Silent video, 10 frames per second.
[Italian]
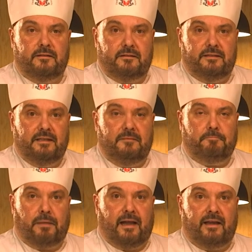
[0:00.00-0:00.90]
di
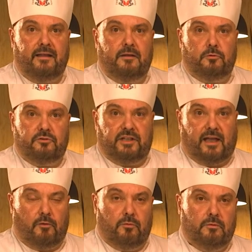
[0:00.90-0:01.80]
pane
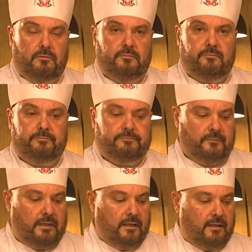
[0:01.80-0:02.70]
Guttiau.
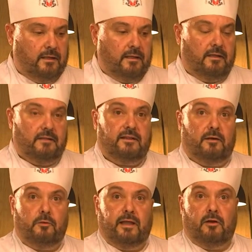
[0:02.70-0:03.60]

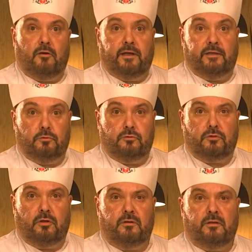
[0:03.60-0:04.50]
Danuelo è
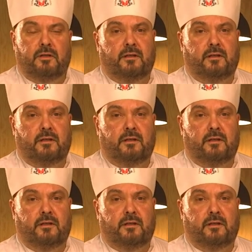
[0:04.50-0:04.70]
tutto.